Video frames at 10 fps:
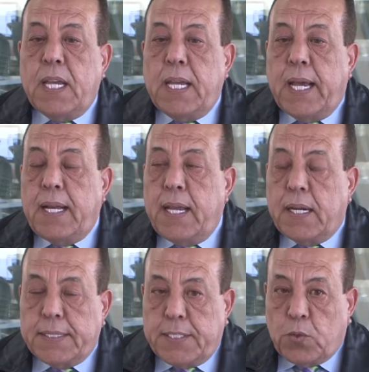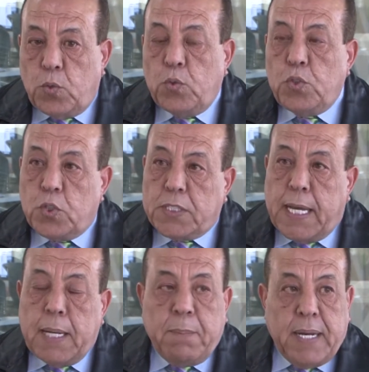هي أنها قد تكون
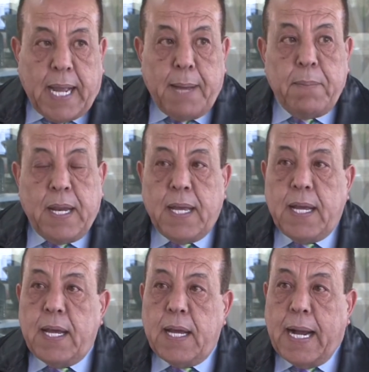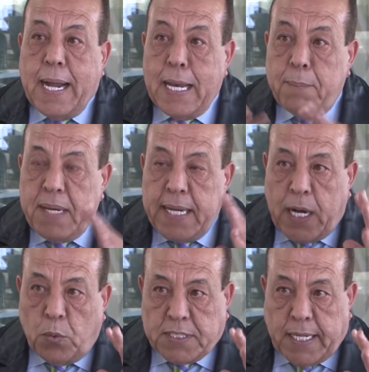جزءا من حملة عالمية
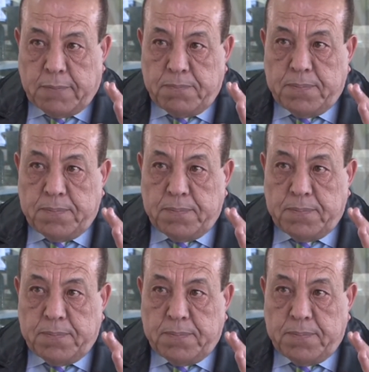أوسع